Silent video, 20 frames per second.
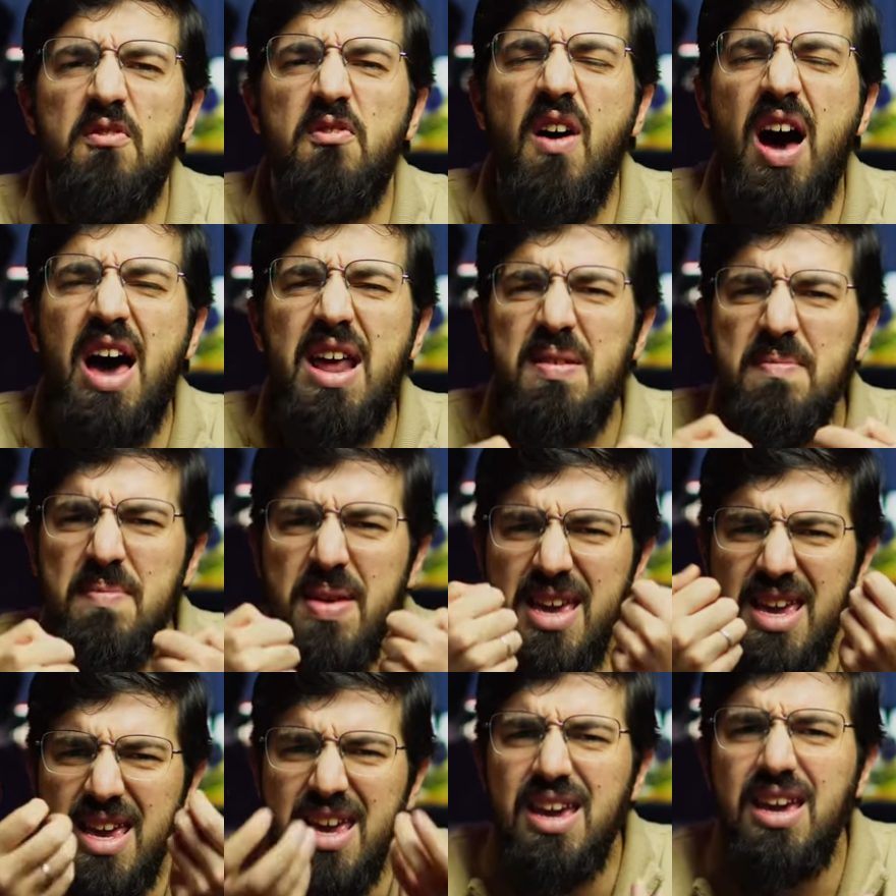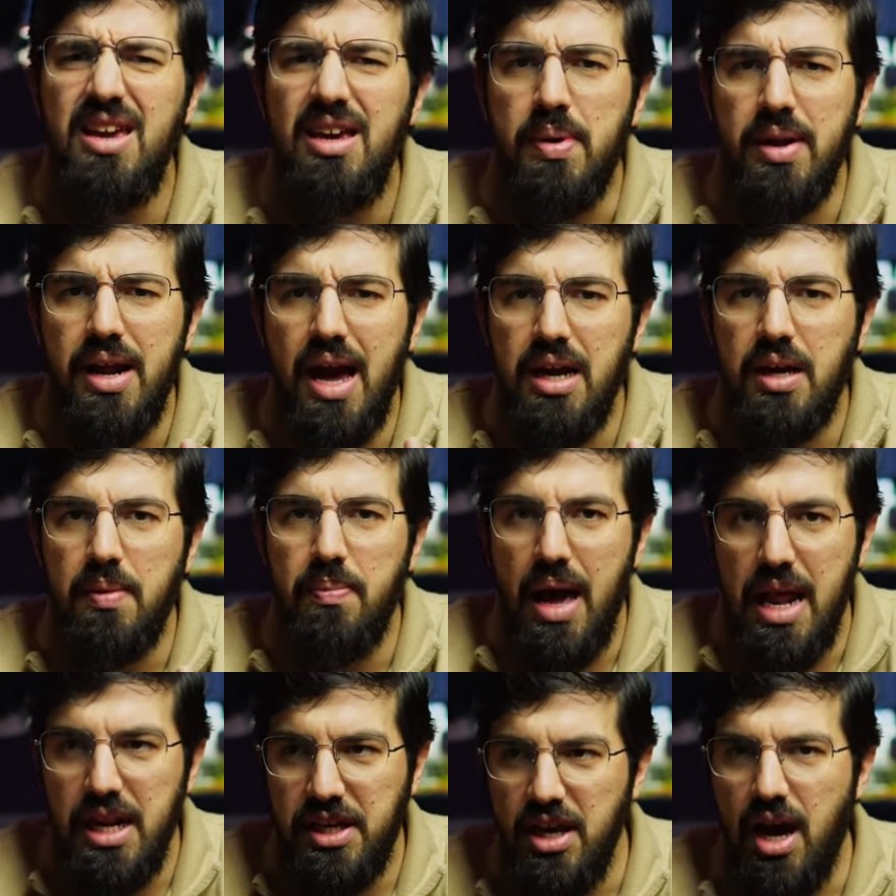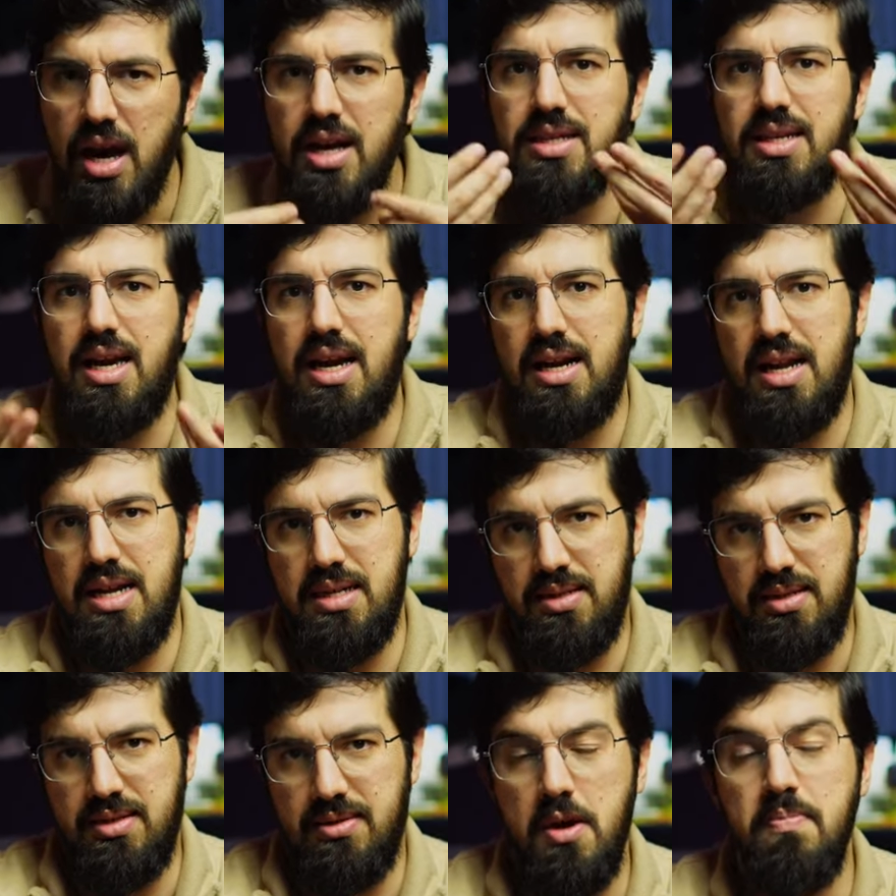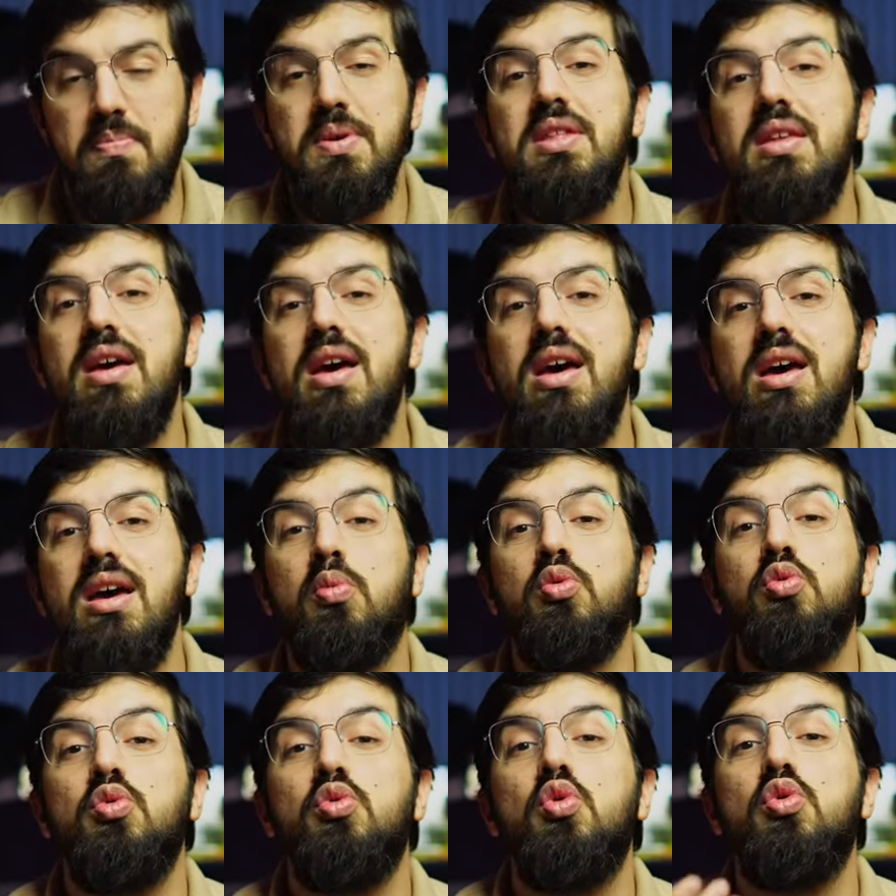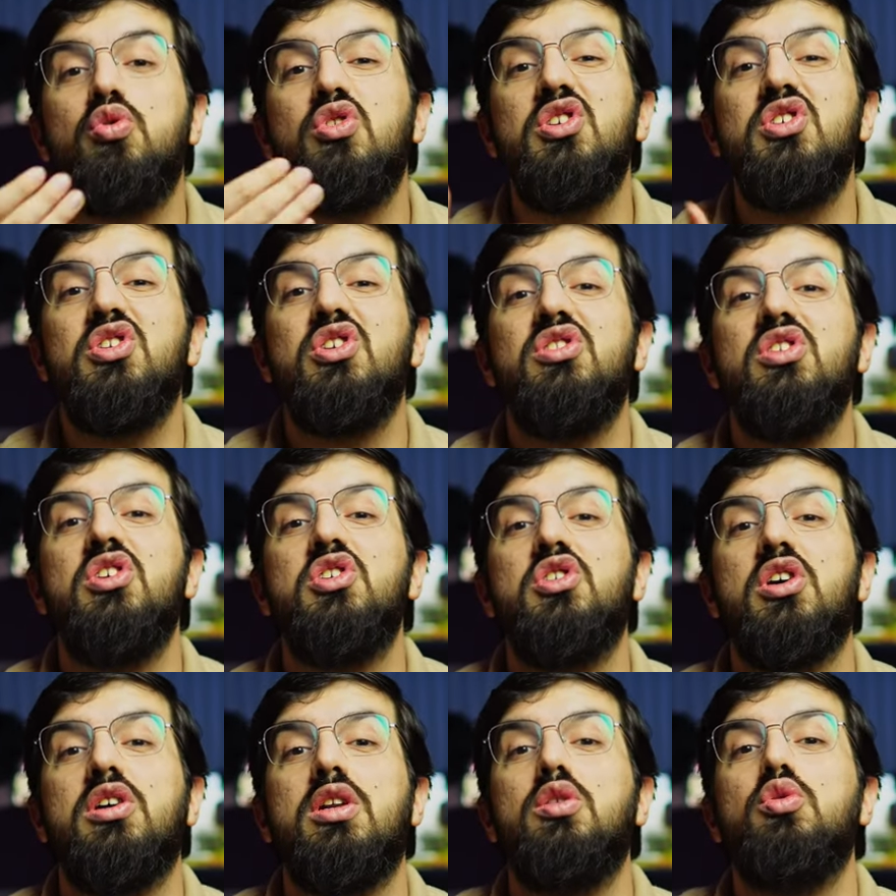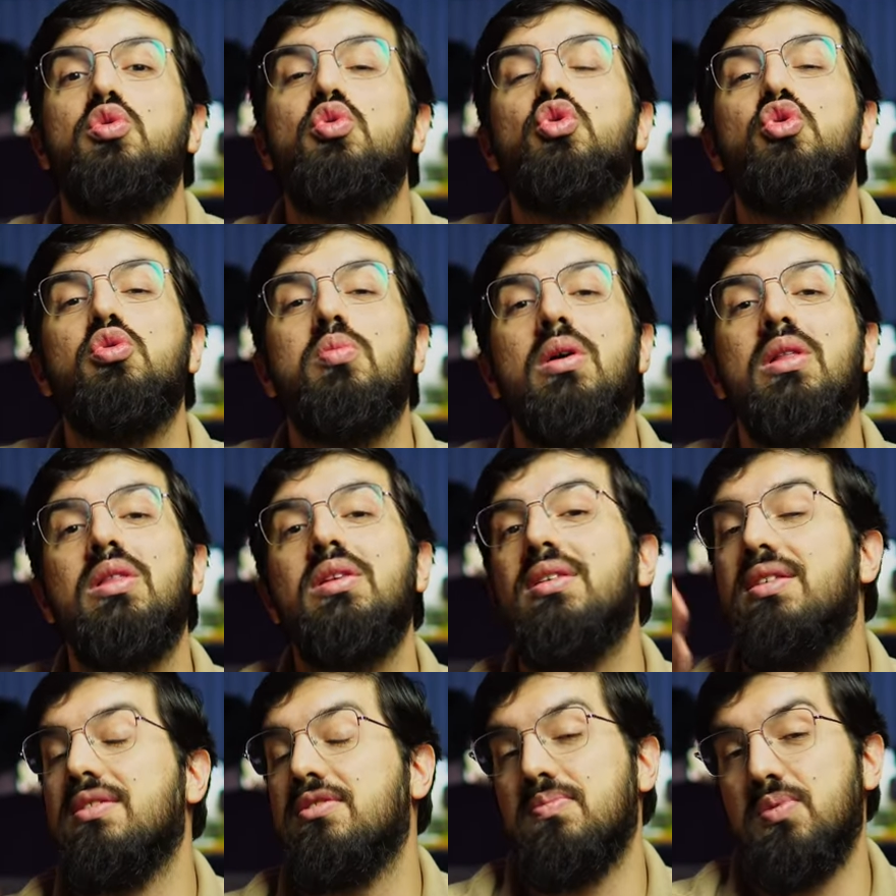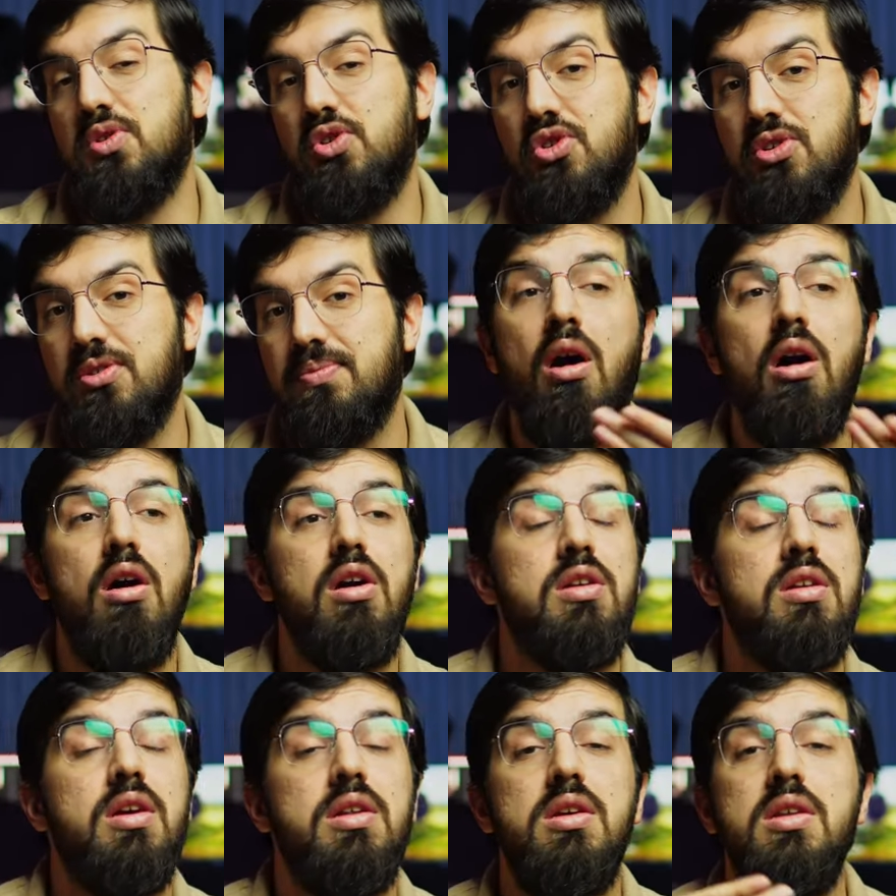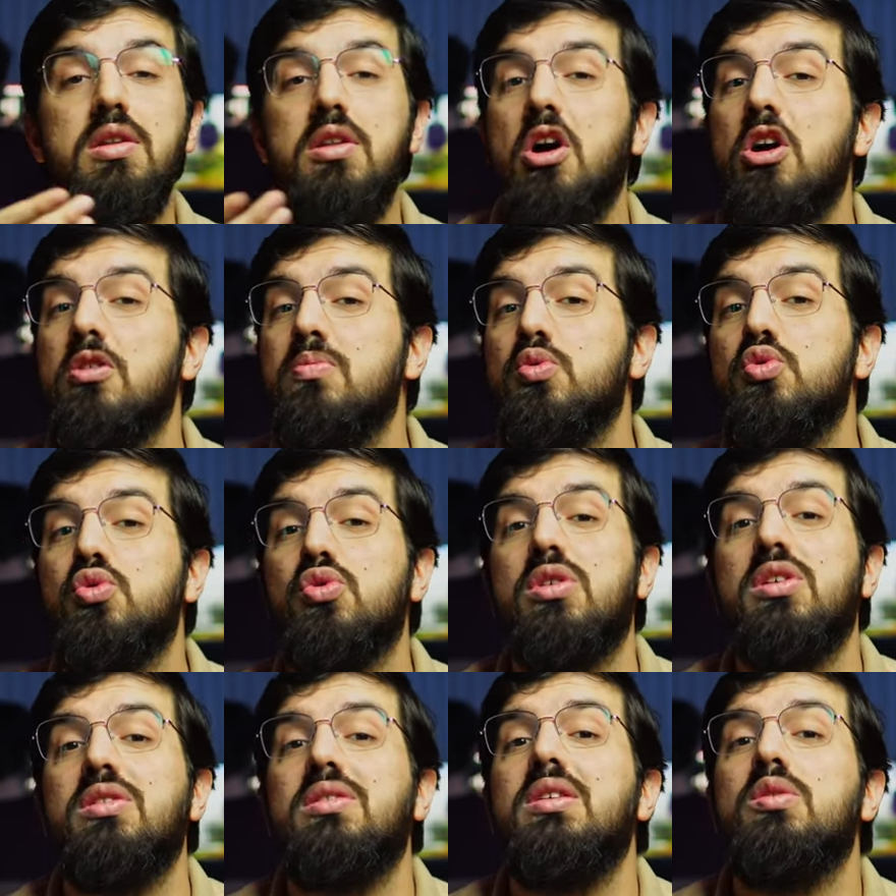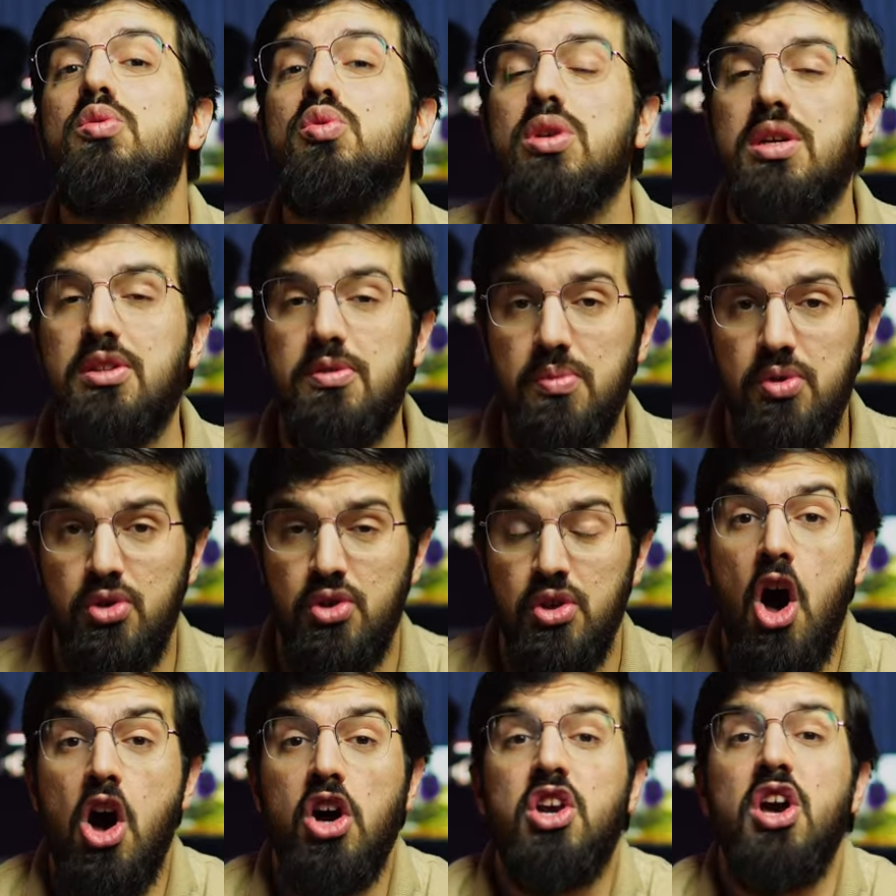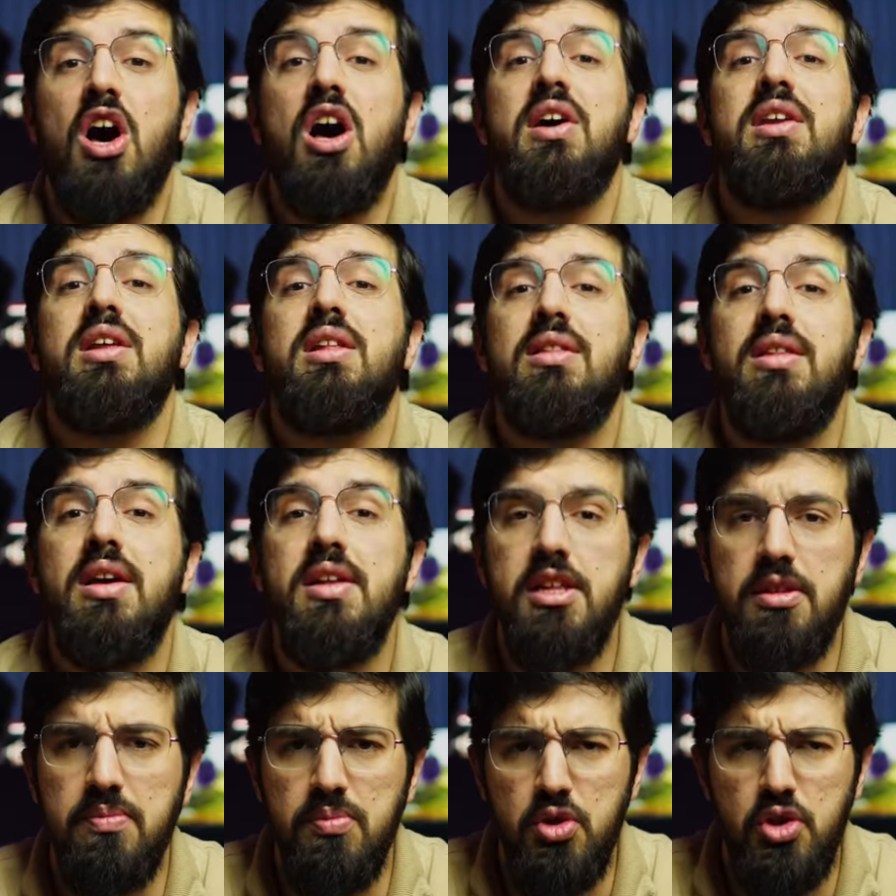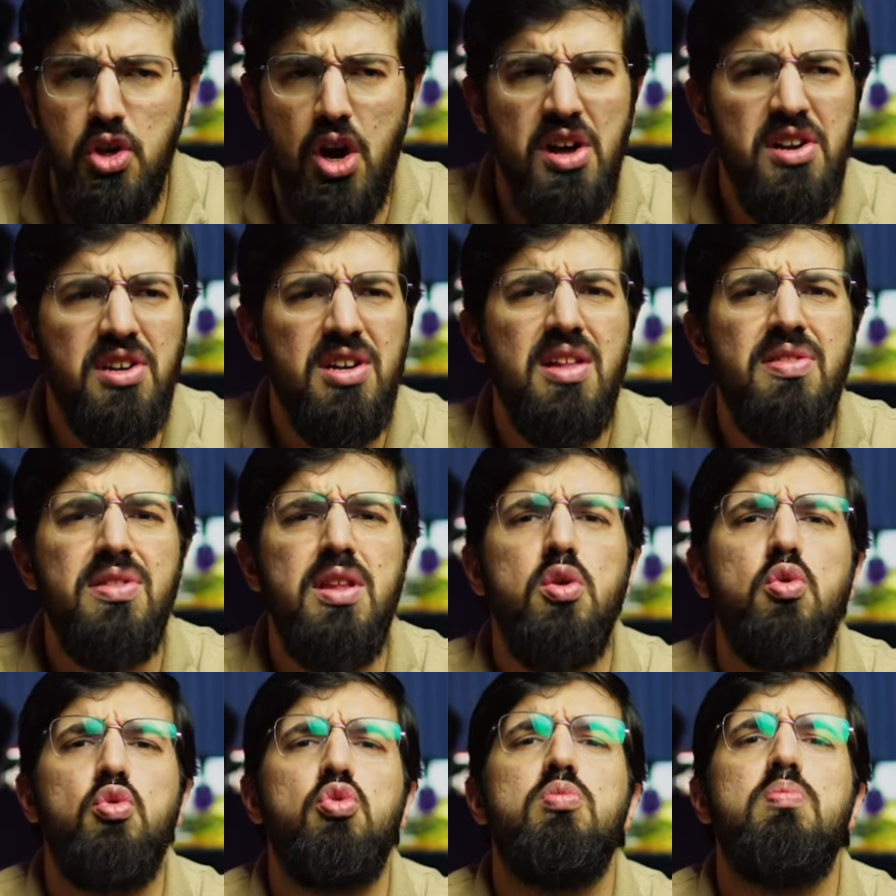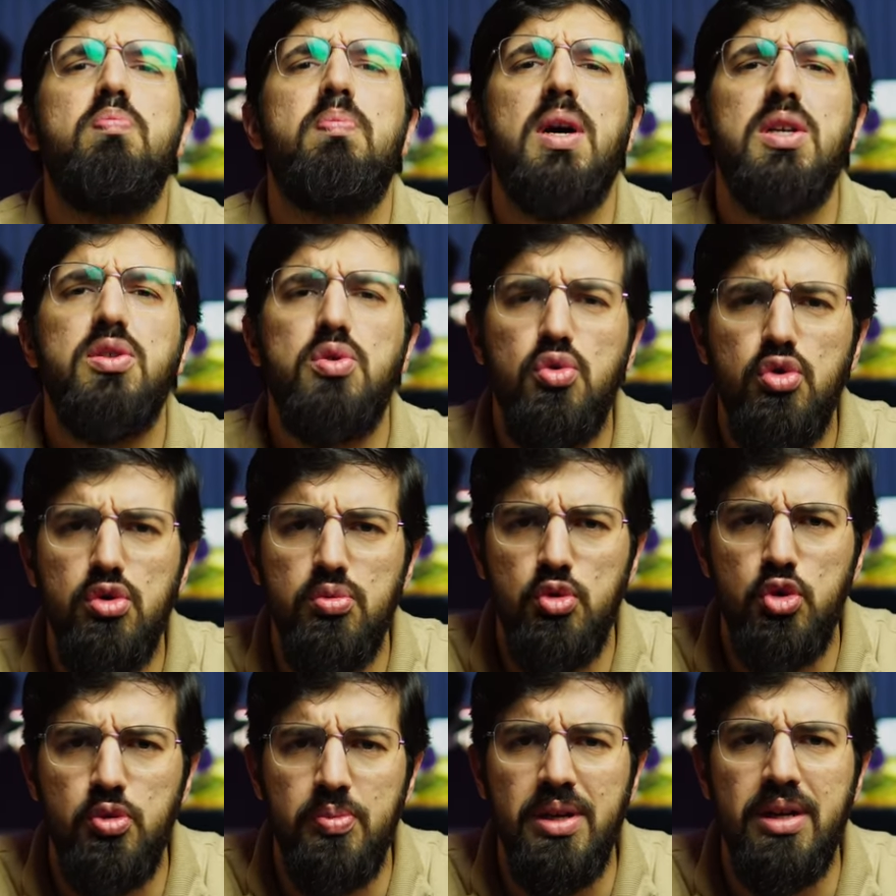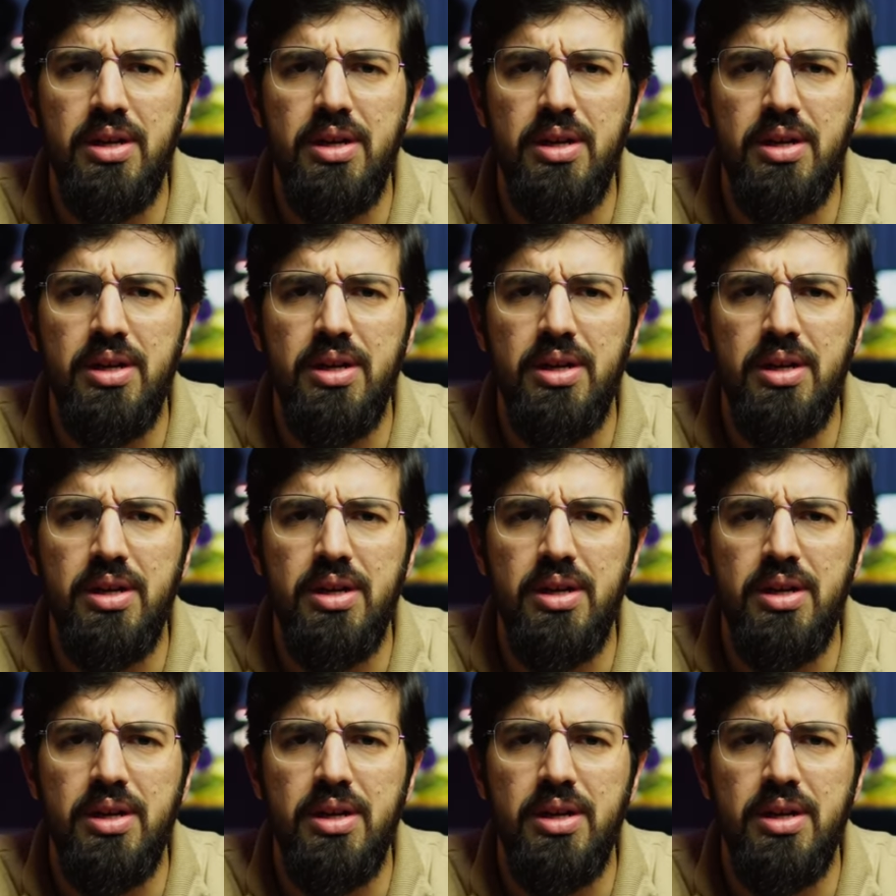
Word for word: Vermeyi bırak belki azarlarsın. E bir de bunun ötesinde sana düşmanlık etmiş. Ailene namusuna dil uzatmış. Hakaretler etmiş. Arkandan kumpas kurmuş